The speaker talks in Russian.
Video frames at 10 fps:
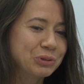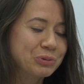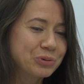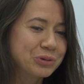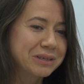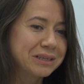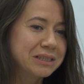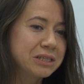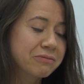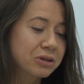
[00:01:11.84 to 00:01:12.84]
Но
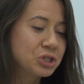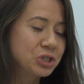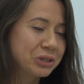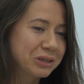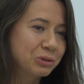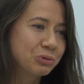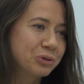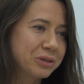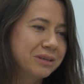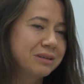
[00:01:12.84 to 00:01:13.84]
те врачи,
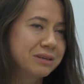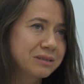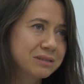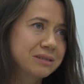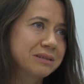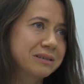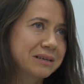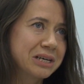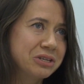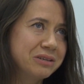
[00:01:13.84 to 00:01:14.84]
которые есть,
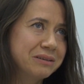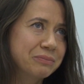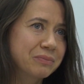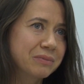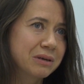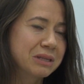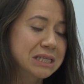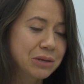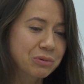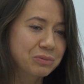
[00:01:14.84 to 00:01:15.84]
а, они на
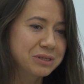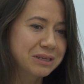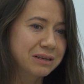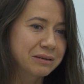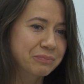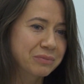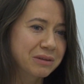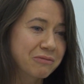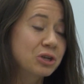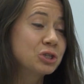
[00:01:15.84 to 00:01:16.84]
самом деле
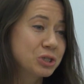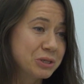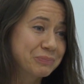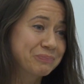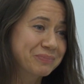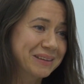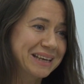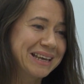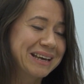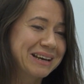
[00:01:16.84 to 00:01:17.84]
врачи,
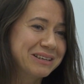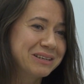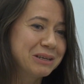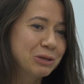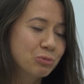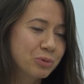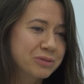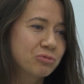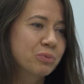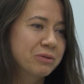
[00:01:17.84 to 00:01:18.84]
и они
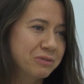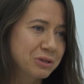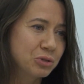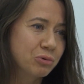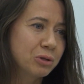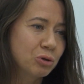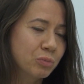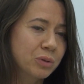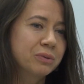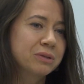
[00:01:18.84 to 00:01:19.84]
любят свою профессию, они любят